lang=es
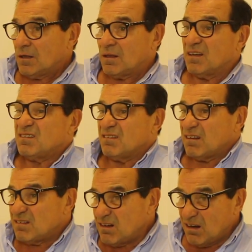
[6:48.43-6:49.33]
de
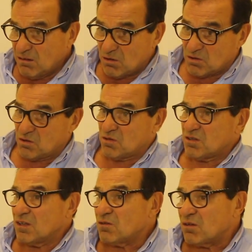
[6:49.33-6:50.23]
700,
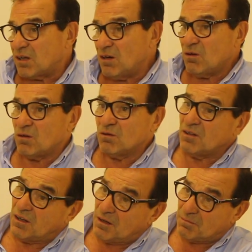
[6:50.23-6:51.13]
800 kilos de
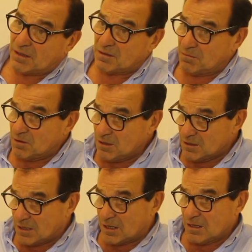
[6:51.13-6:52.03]
lotes que eran para
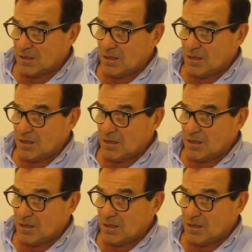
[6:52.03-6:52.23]
semilla